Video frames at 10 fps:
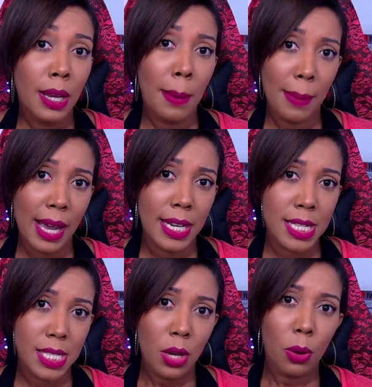
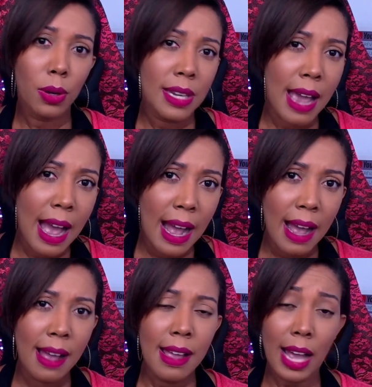mas
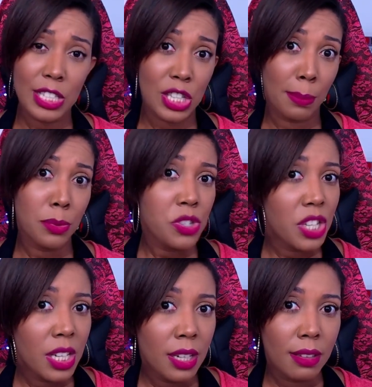olhar, achar
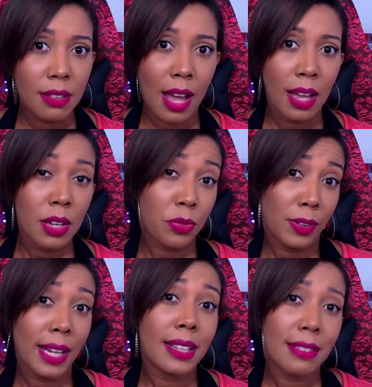bonita,
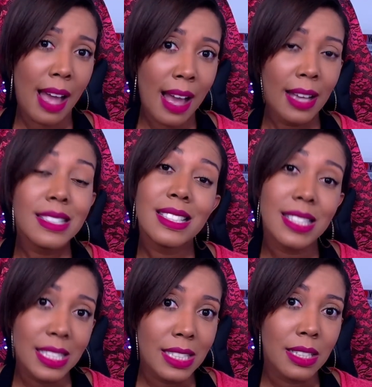flertar,
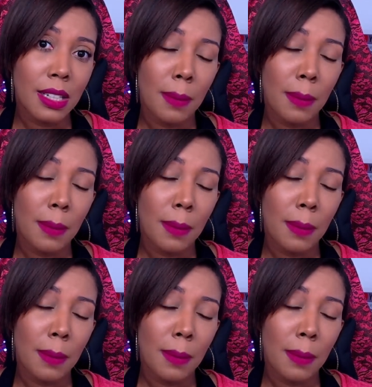sim,